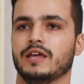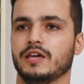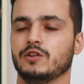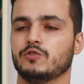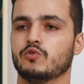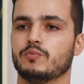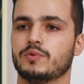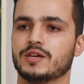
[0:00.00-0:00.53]

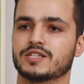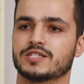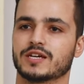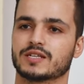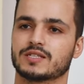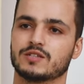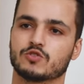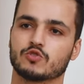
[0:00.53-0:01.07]
عينه وبنى
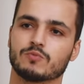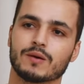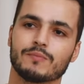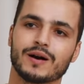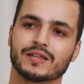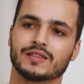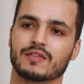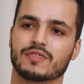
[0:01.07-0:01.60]
شخصيته ما
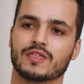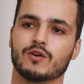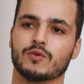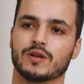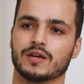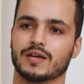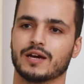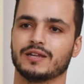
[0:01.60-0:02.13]
بعد
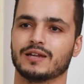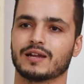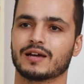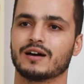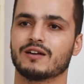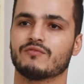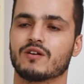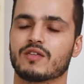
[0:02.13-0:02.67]
الثوره يعني
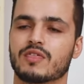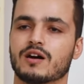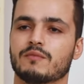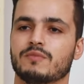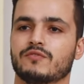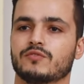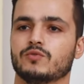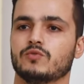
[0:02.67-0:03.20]
لقى الفضاء
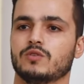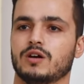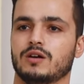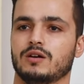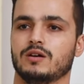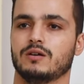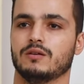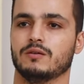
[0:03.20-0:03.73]
مفتوح
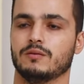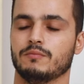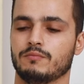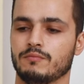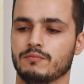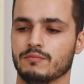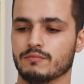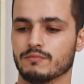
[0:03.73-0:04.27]

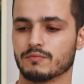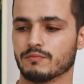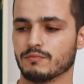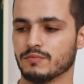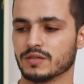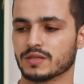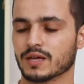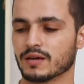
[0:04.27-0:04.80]

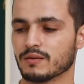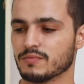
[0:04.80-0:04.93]
آه،